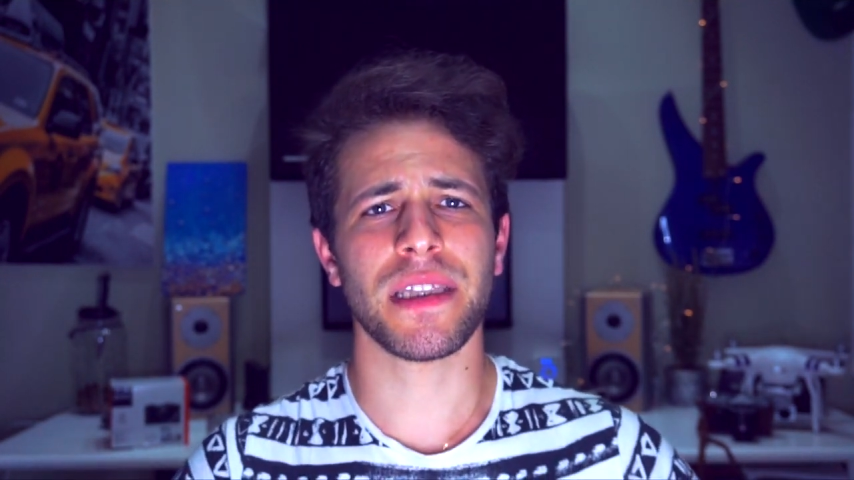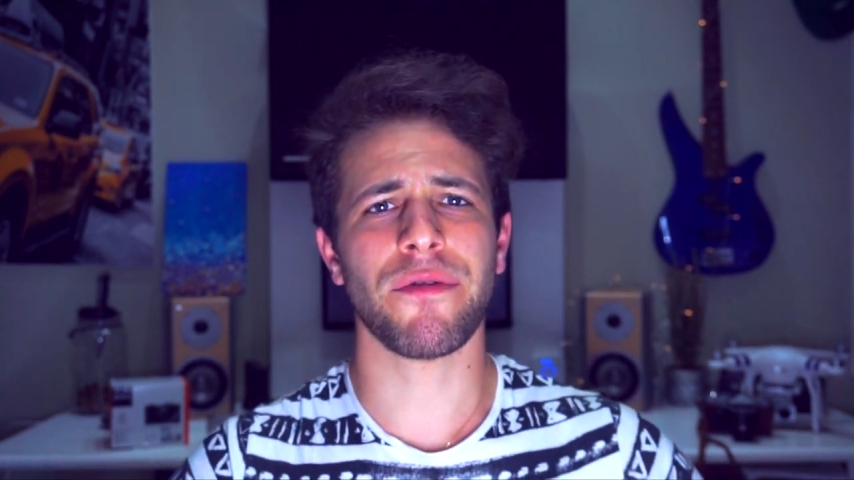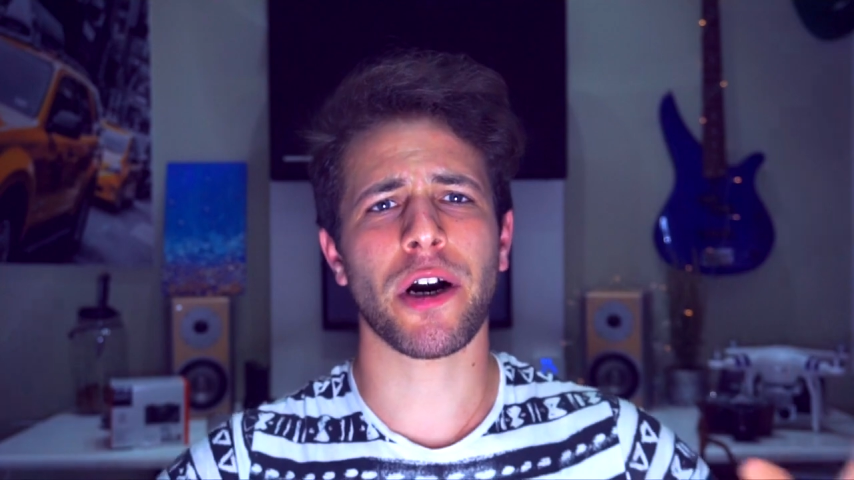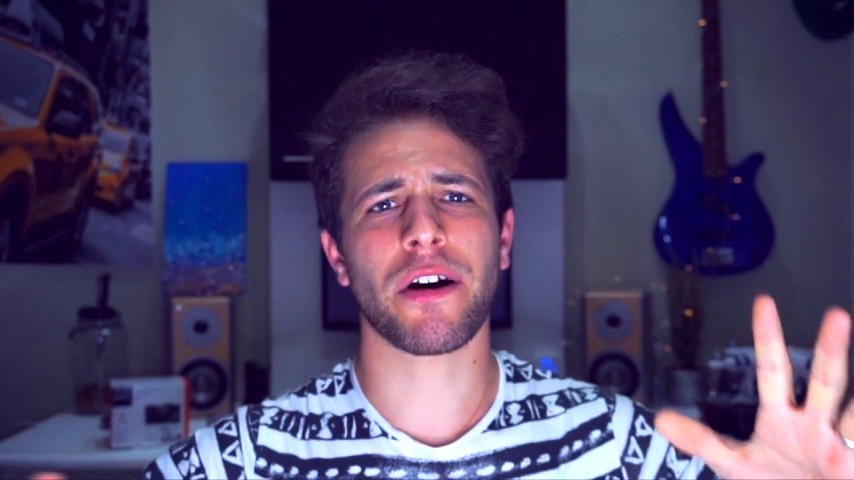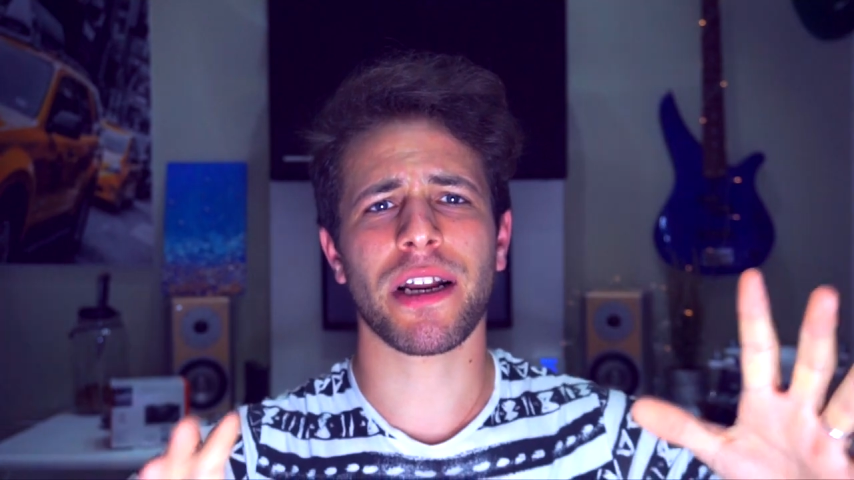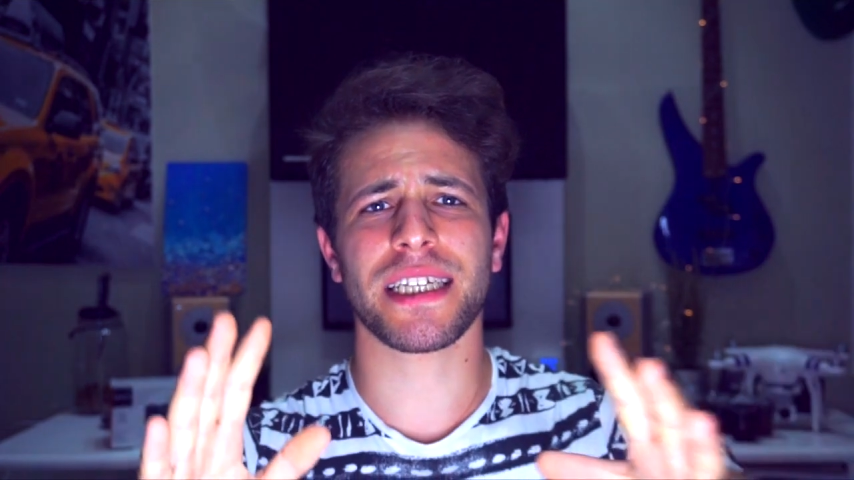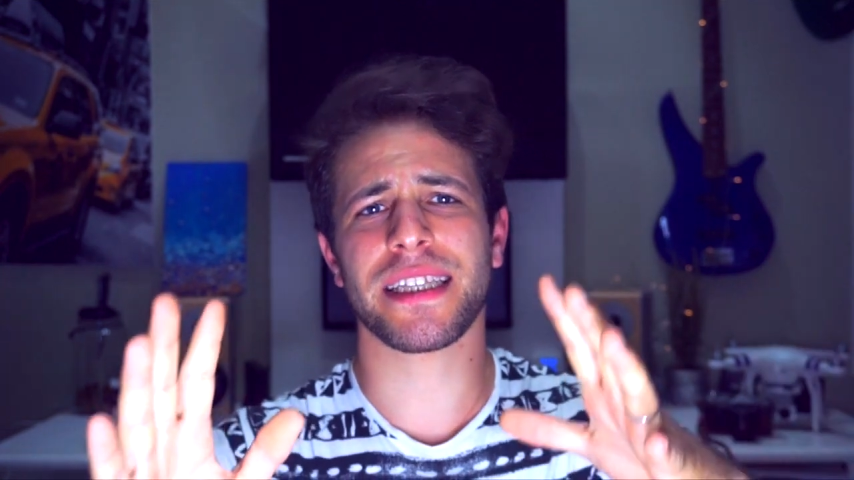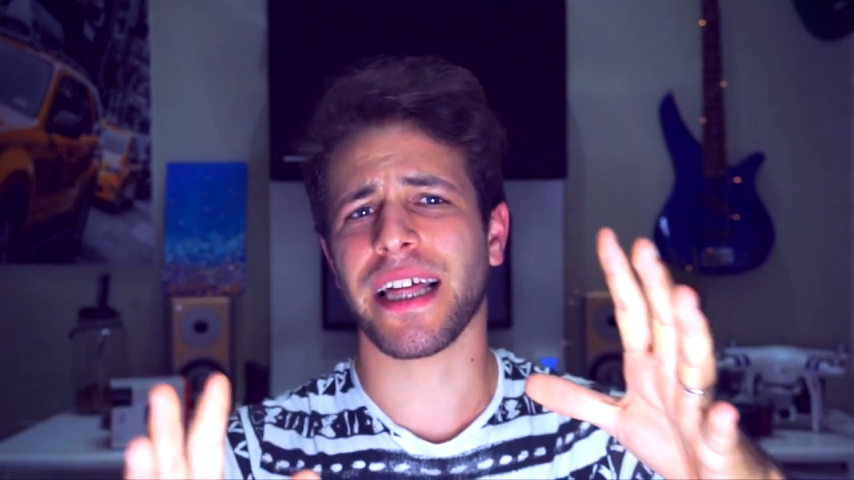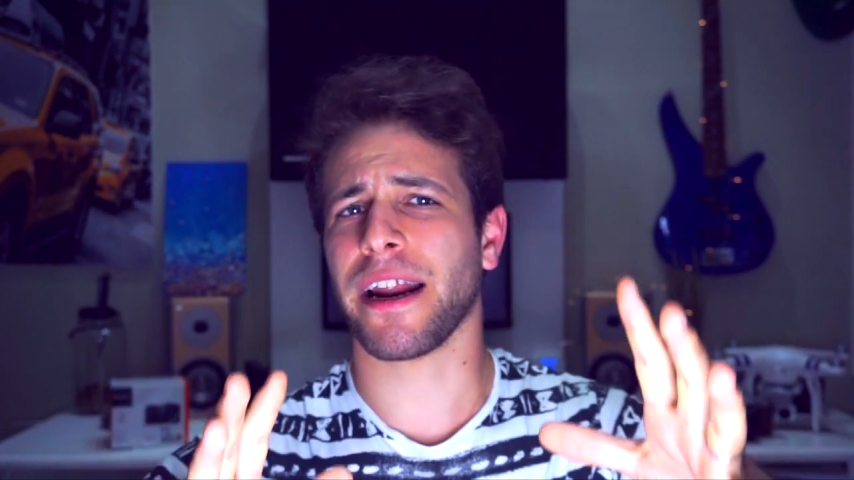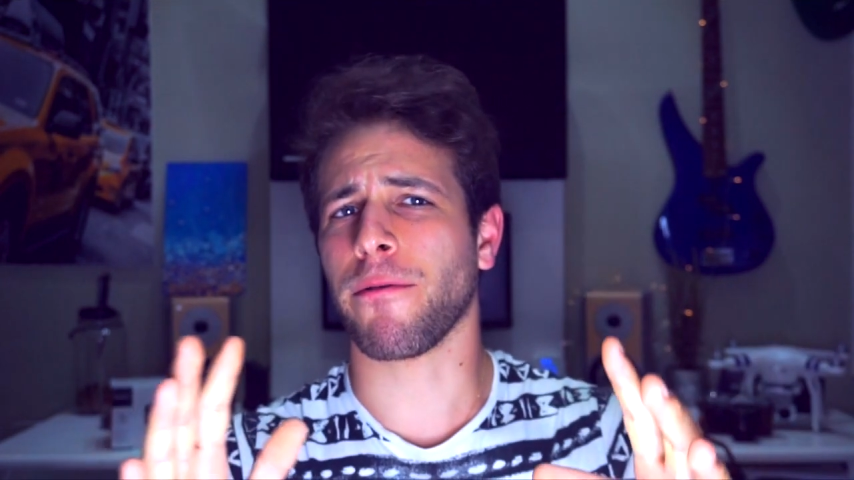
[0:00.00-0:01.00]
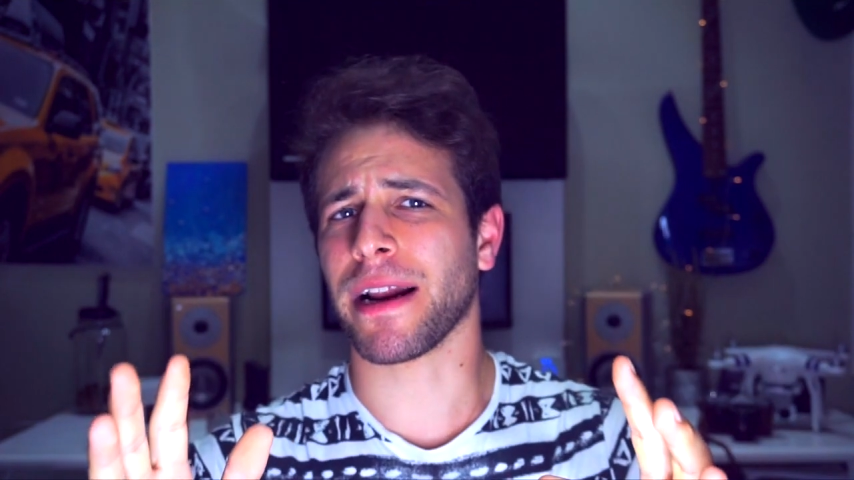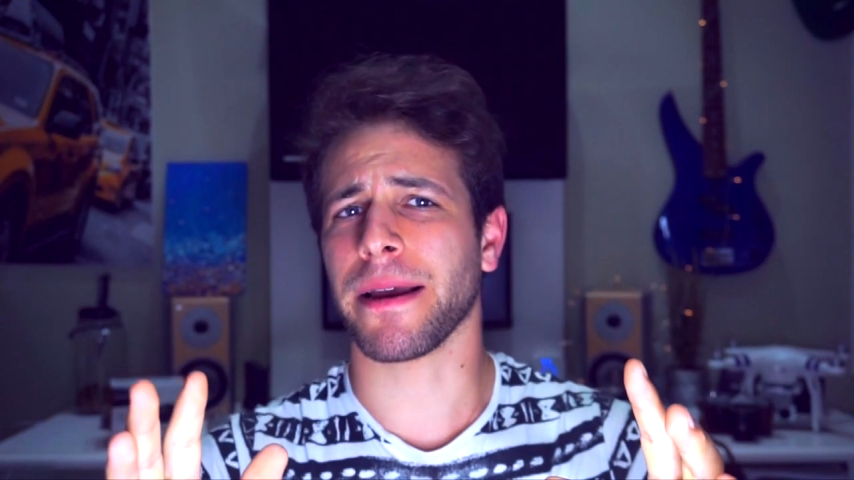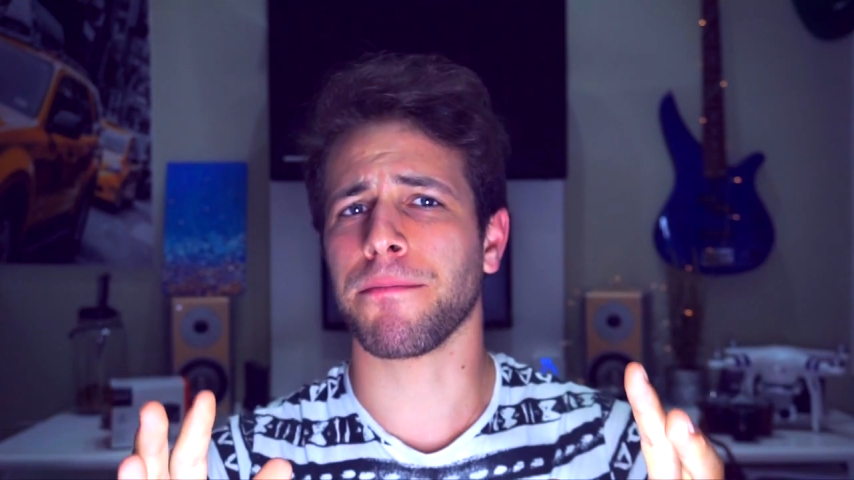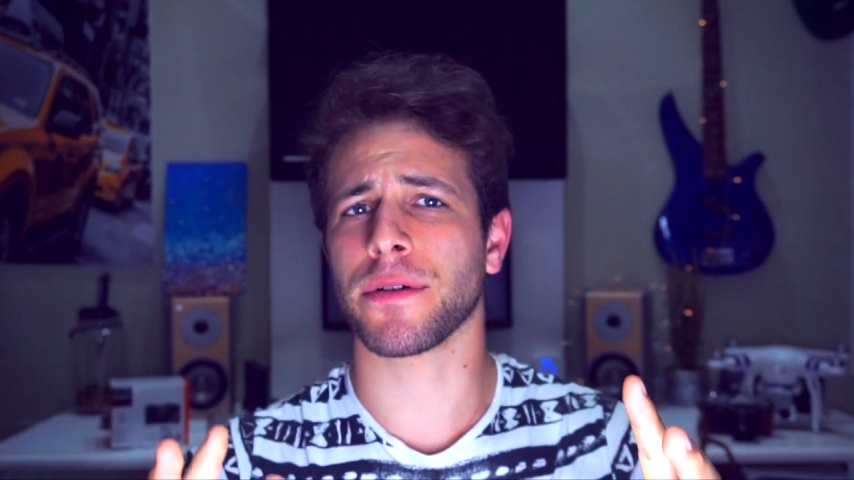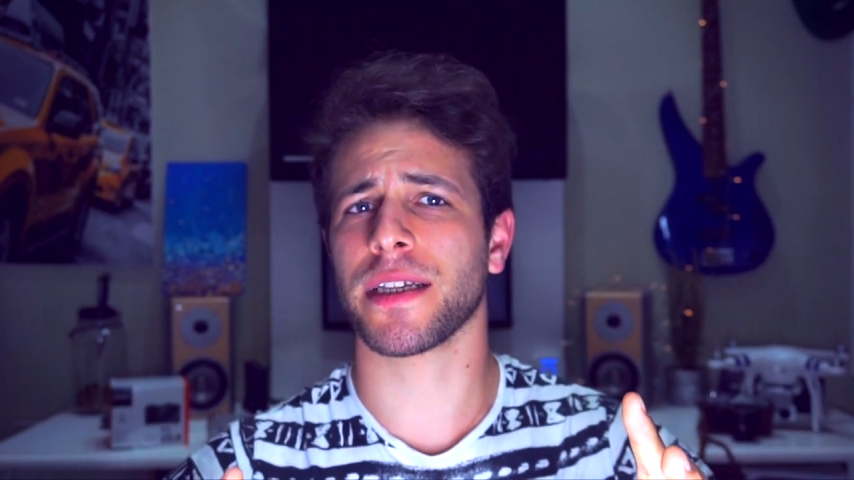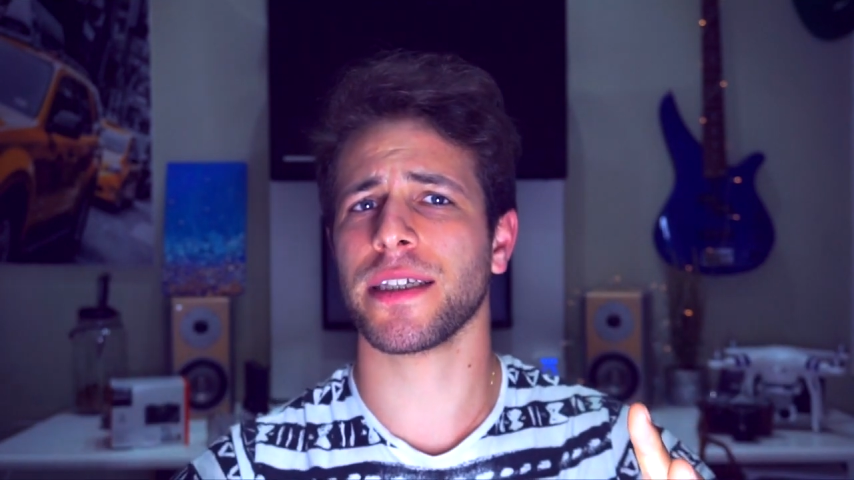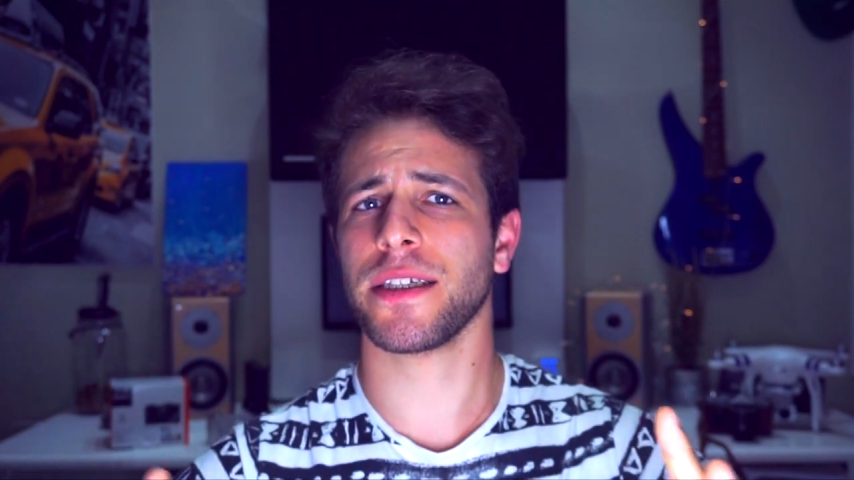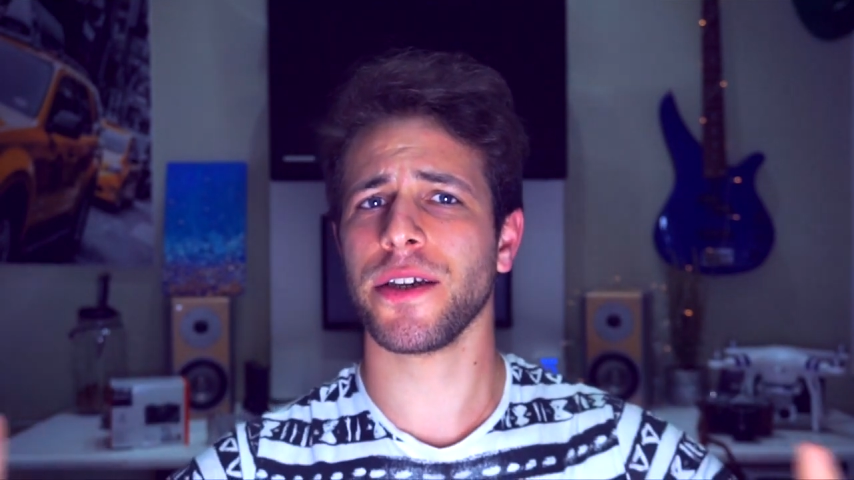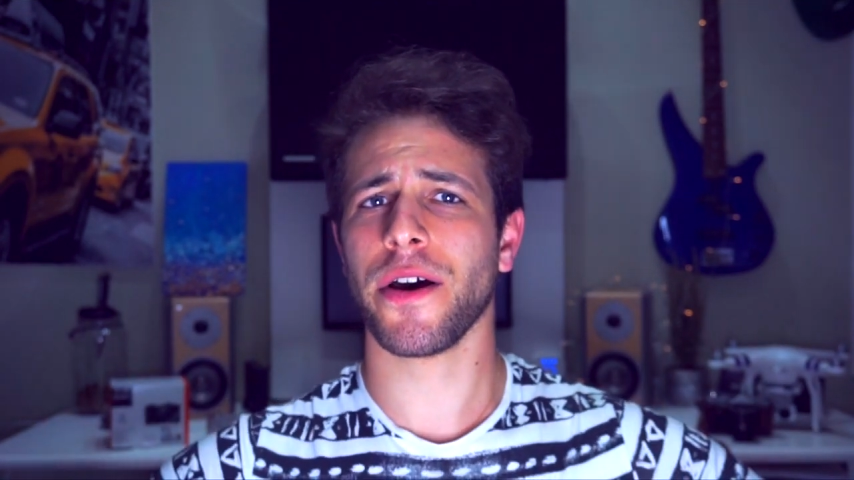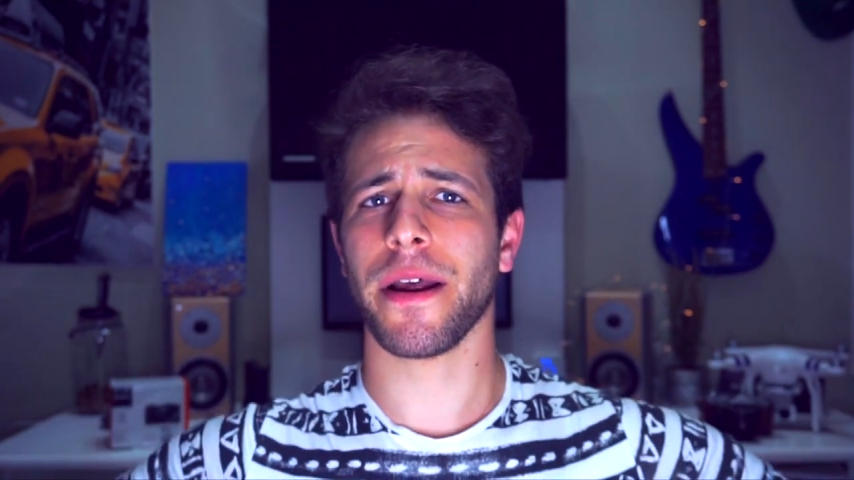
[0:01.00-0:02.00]
Devo ancora settare qualche
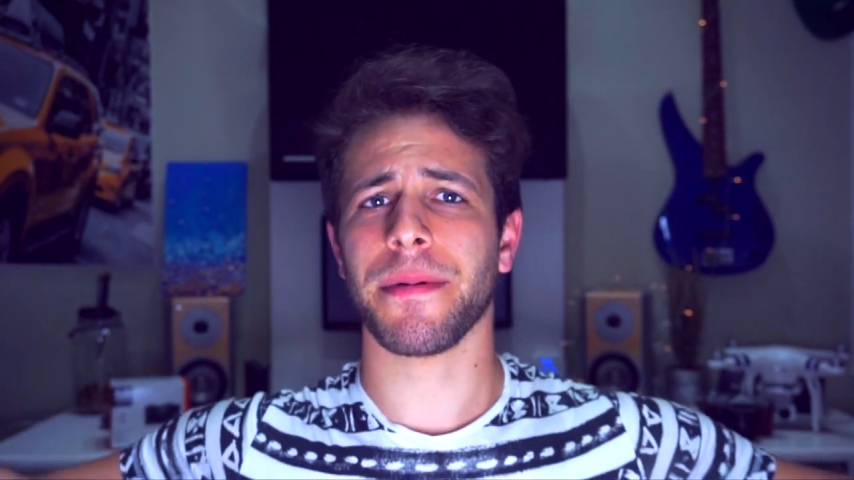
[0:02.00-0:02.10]
impostazione